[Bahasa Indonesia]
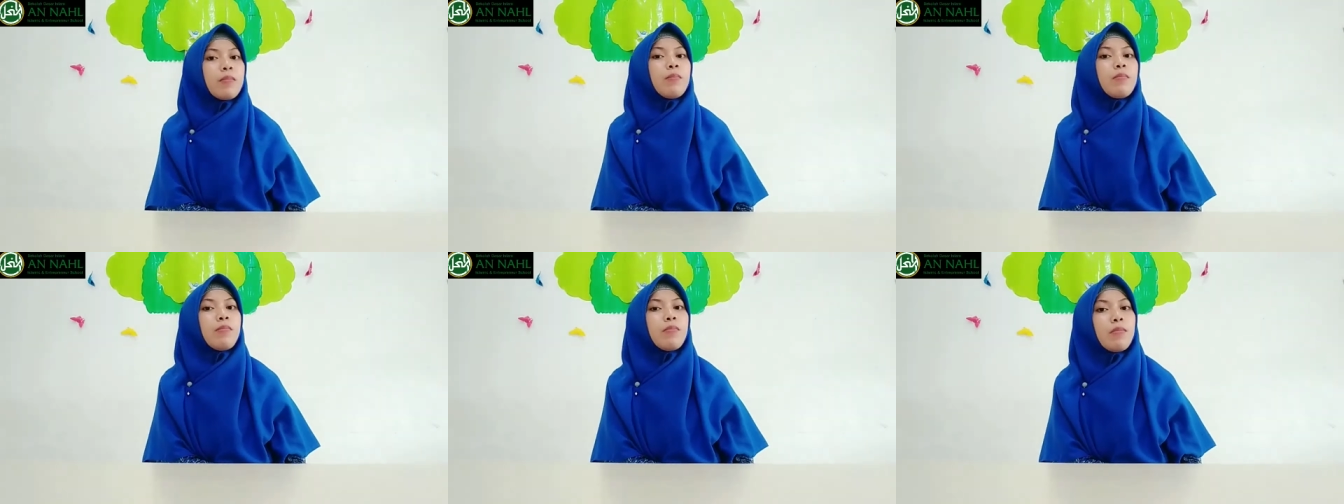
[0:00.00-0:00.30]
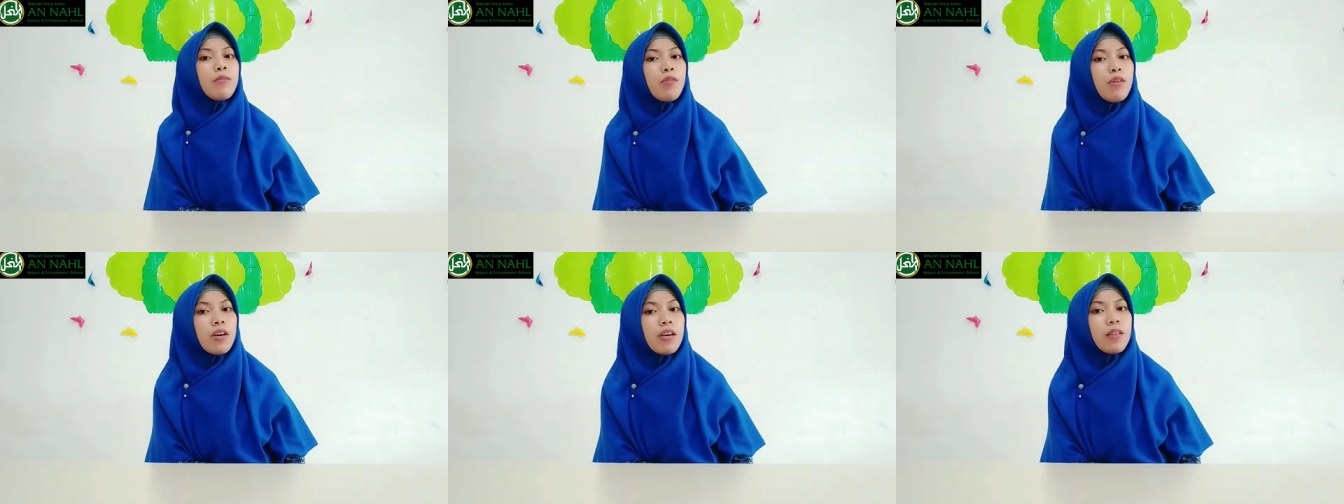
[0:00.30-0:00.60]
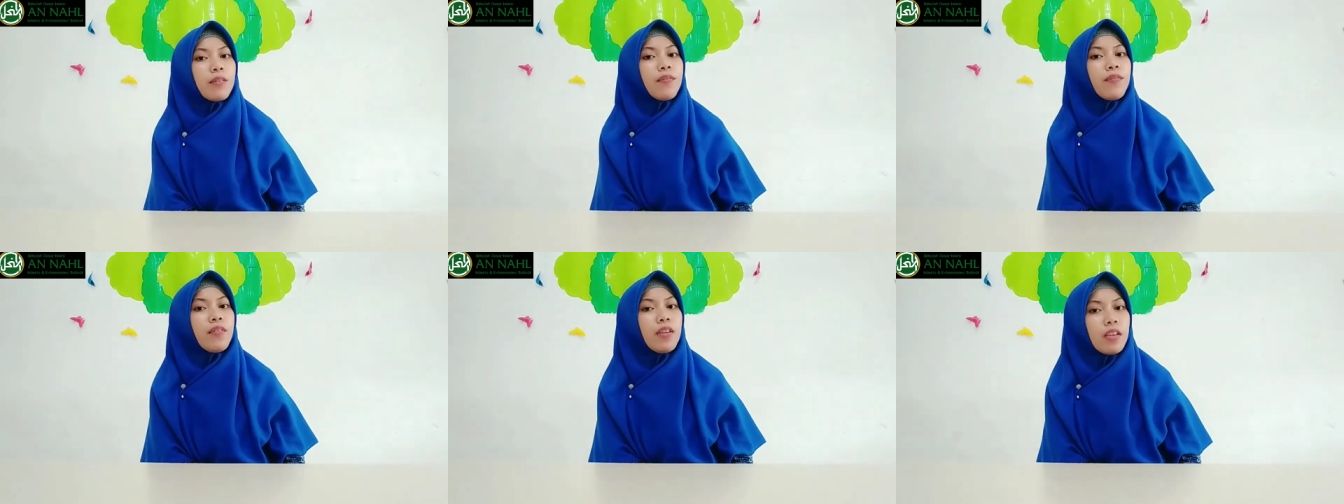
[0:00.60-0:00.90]

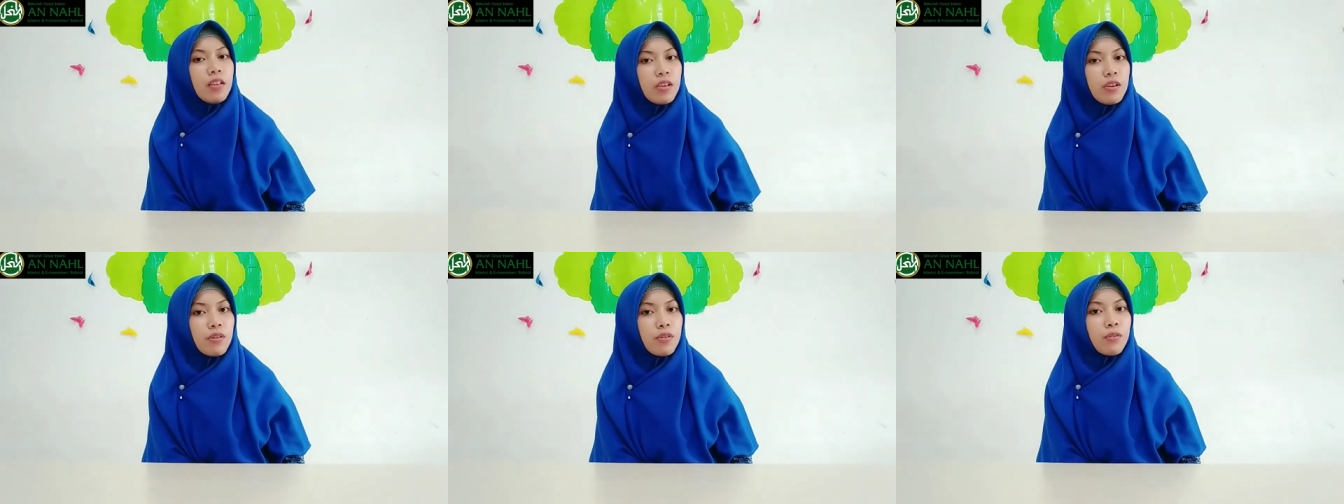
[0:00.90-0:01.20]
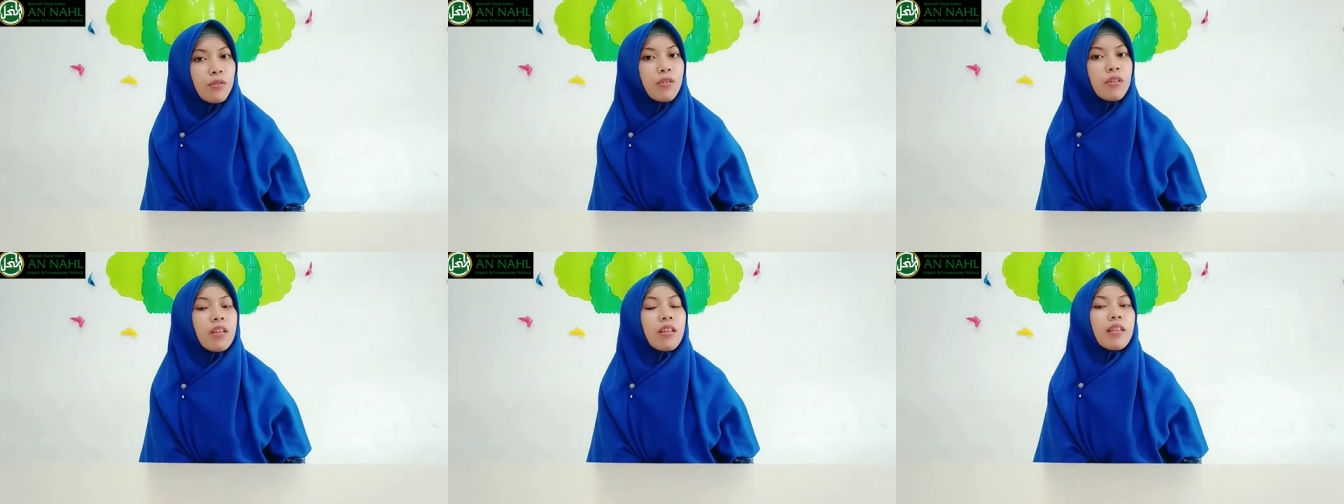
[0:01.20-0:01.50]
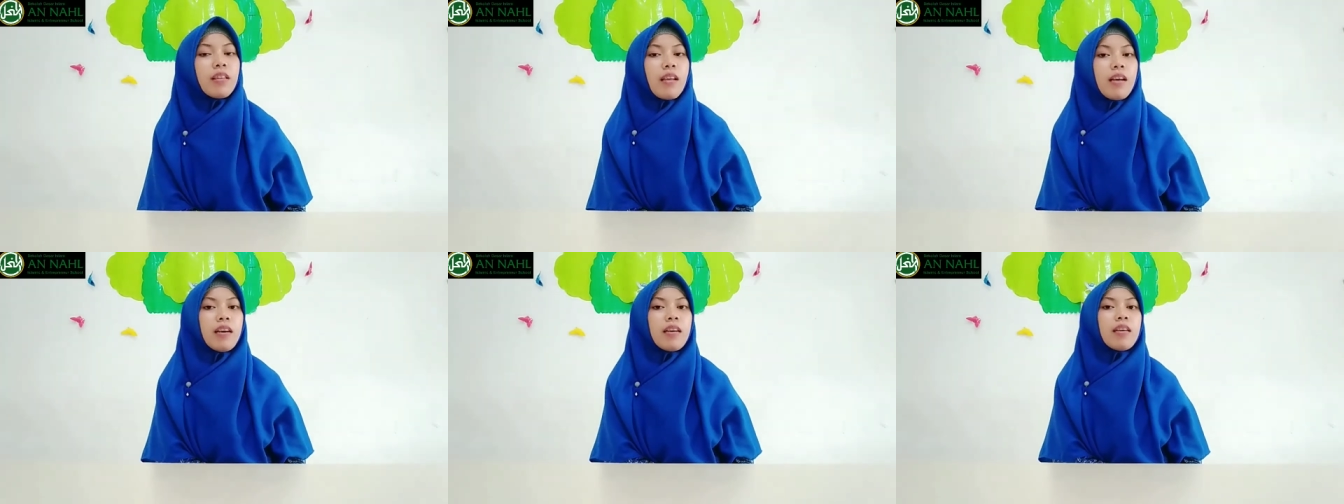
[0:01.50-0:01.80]
membuat video
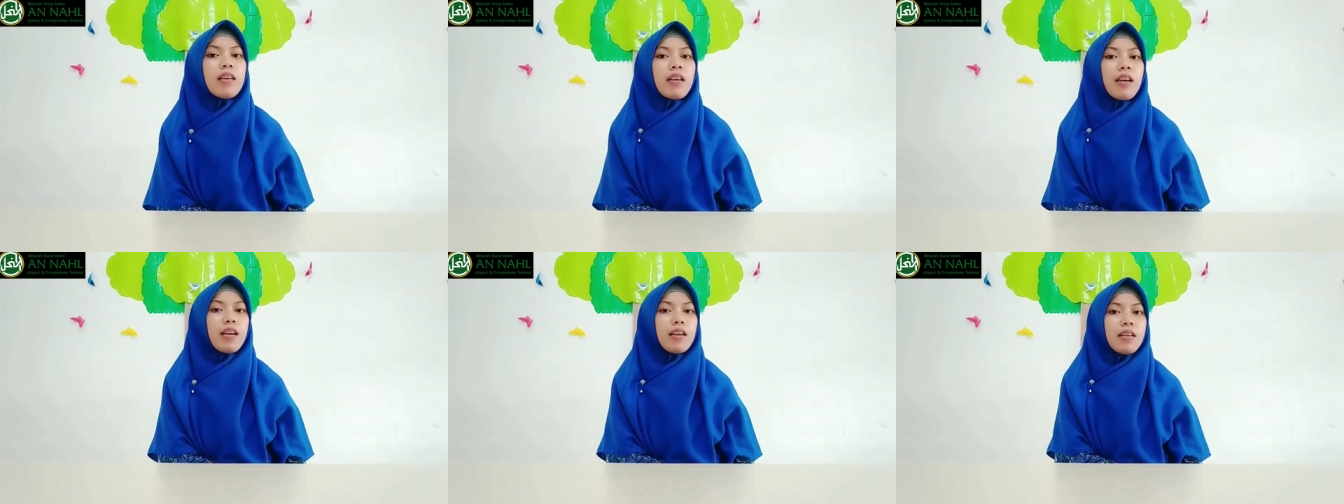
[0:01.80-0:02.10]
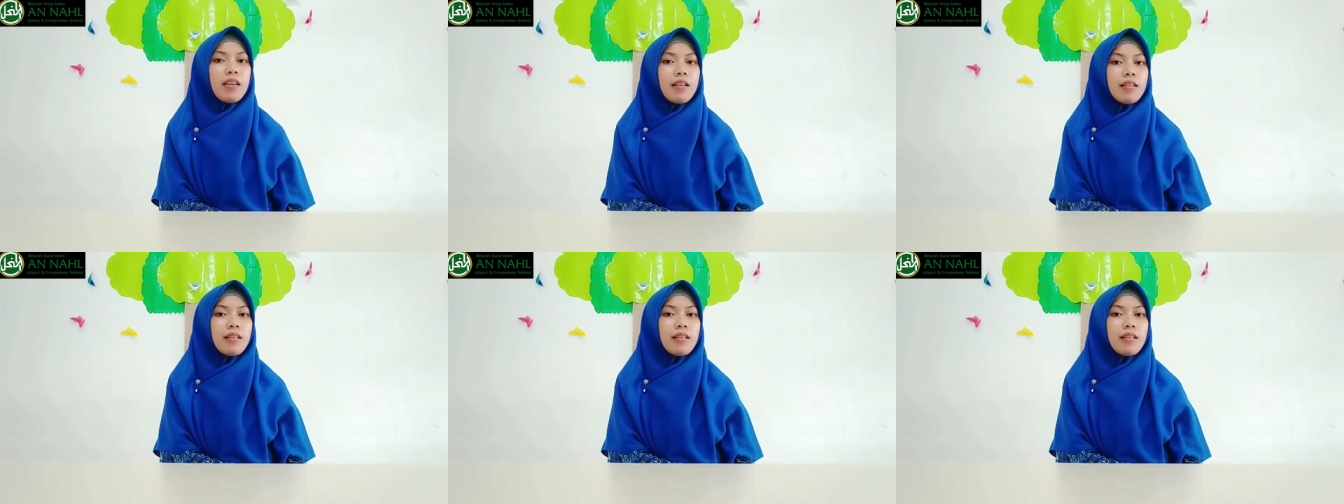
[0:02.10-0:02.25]
tentang gerak